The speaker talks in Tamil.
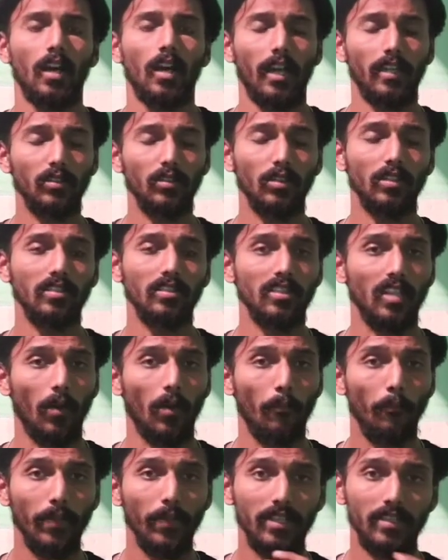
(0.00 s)
ஆயிரத்தி தொள்ளாயிரத்தி
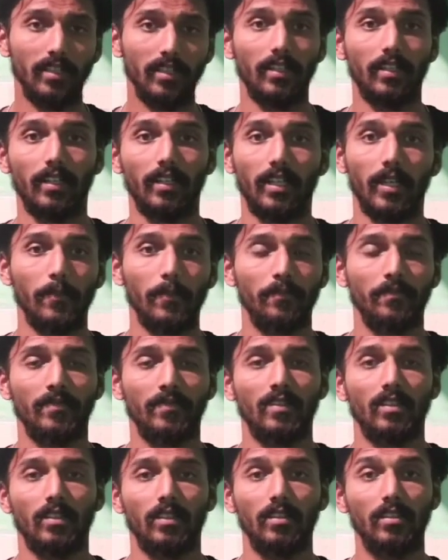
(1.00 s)
ஐம்பத்தி ரெண்டில்
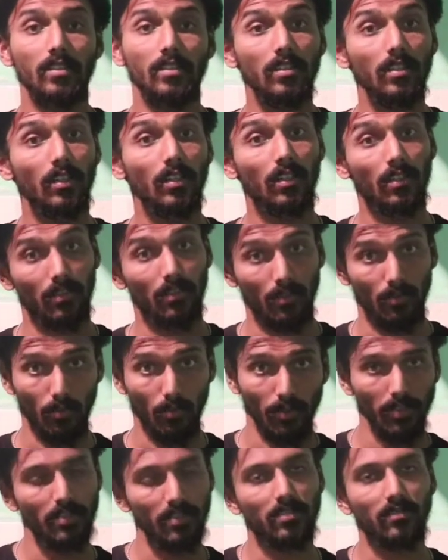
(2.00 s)
இந்தியா
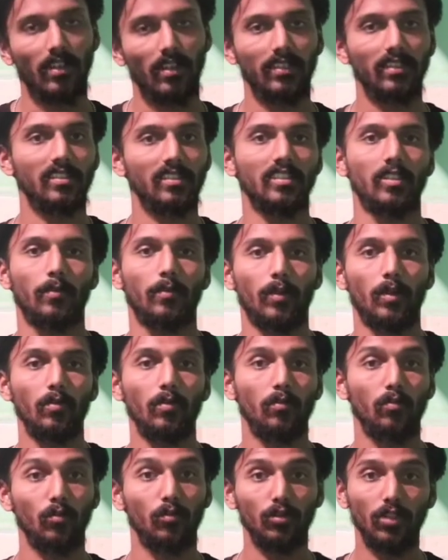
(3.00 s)
குடியரசு
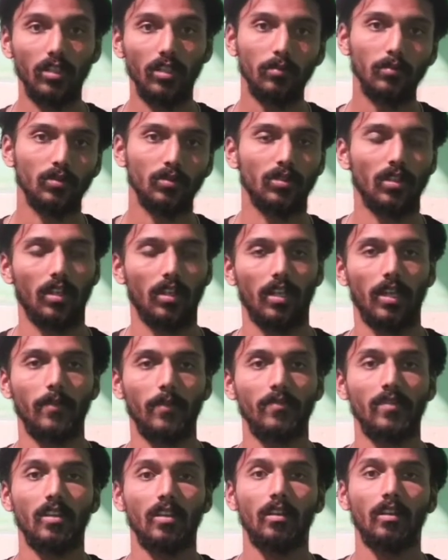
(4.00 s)
வாங்கினதுக்கப்புறம் முதல் முதலாக
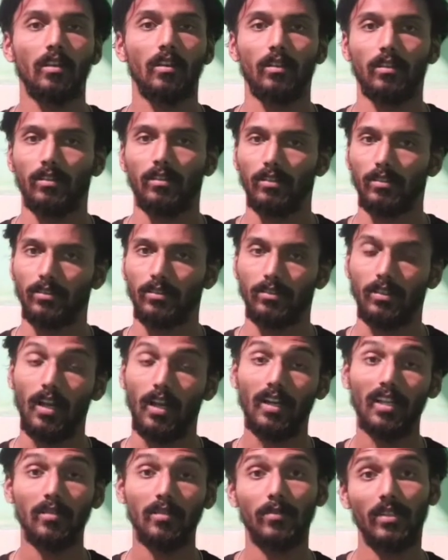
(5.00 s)

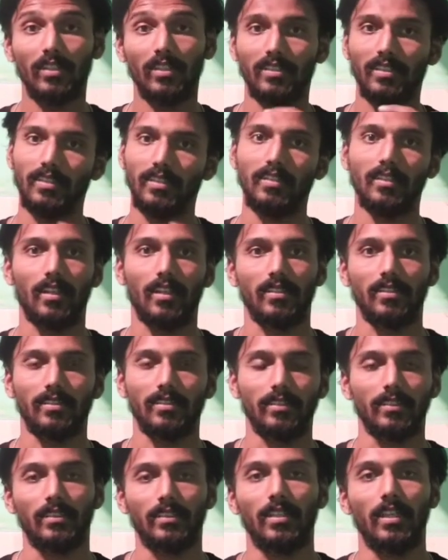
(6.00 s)
நாடாளுமன்ற தேர்தல்
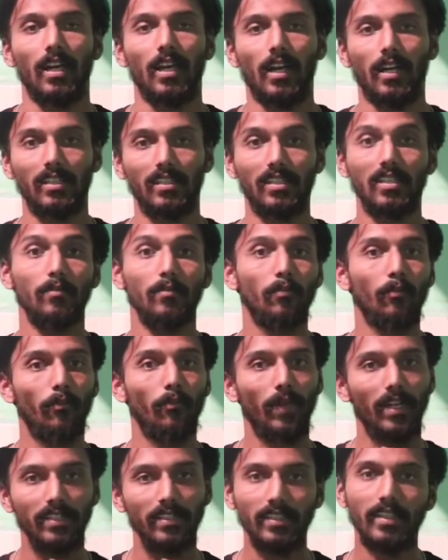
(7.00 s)
நடந்திருக்கு அதில்
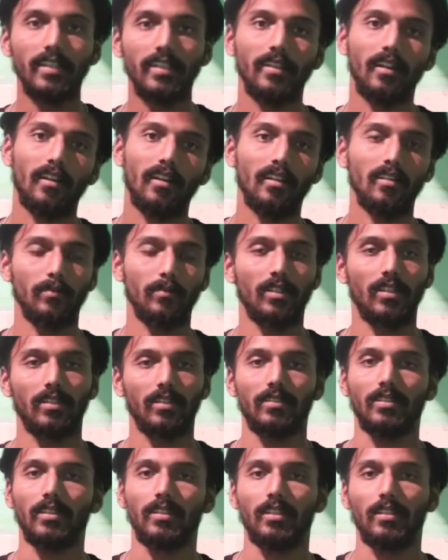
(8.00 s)
மதுரை நாடாளுமன்ற
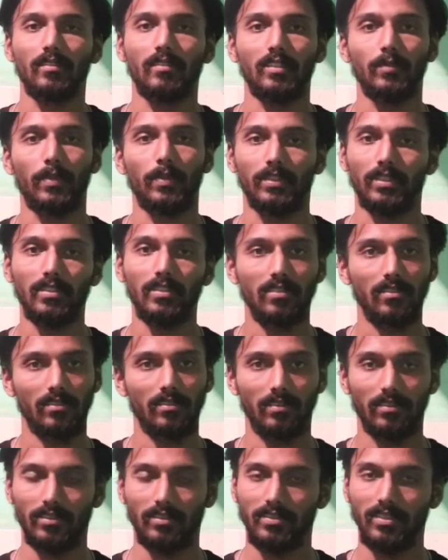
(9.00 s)
தேர்தலில் வந்து பார்த்தா
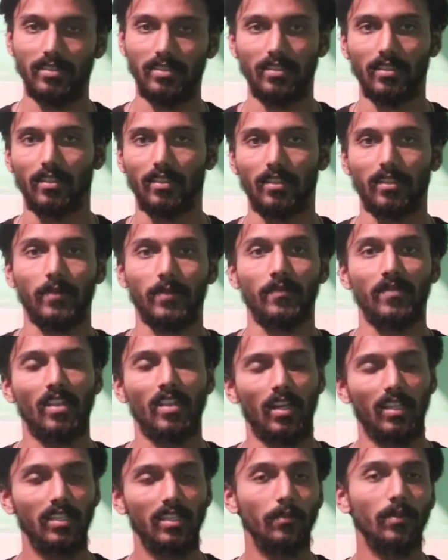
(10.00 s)
ஜெயிச்சிடுறாரு
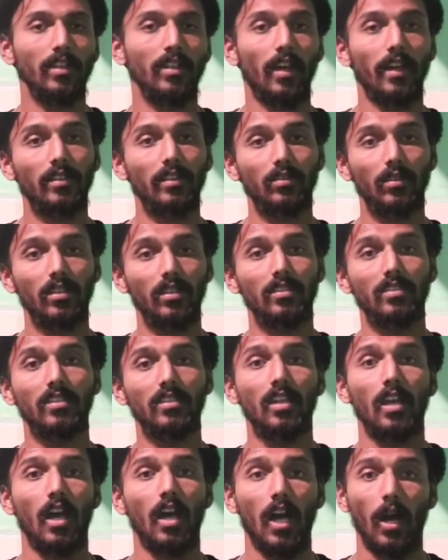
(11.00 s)
அதே மாதிரி ஆயிரத்தி தொள்ளாயிரத்தி
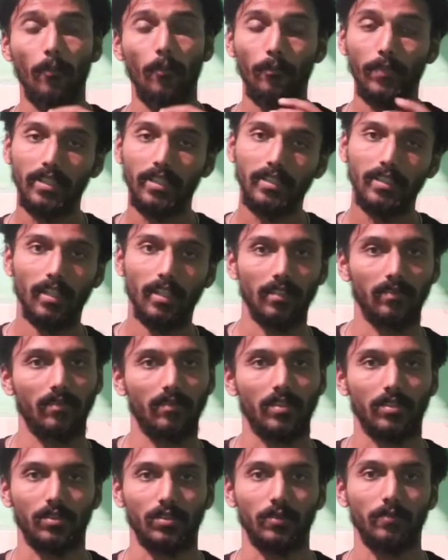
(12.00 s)
ஐம்பத்தி ஏழாம்
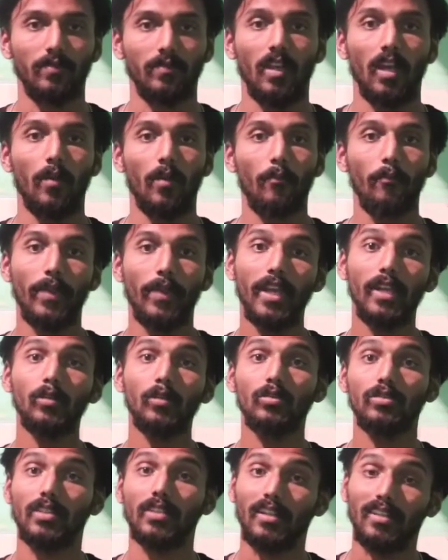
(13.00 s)
வருஷம்
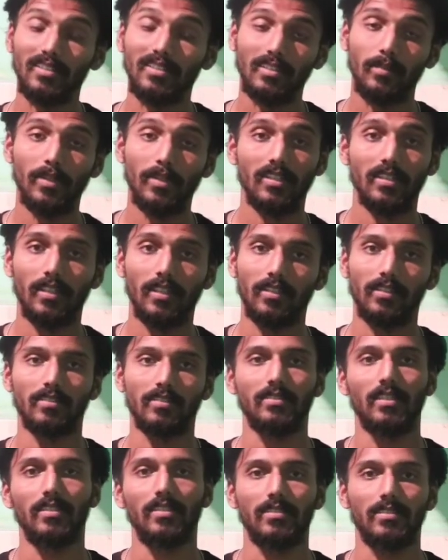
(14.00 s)
மேலூர் சட்டசபை தேர்தலை
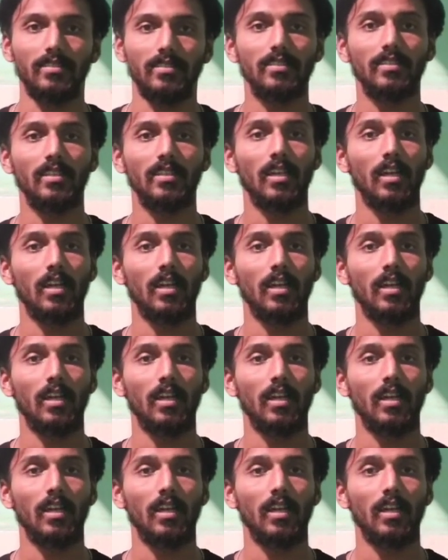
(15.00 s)
ஜெயிச்சு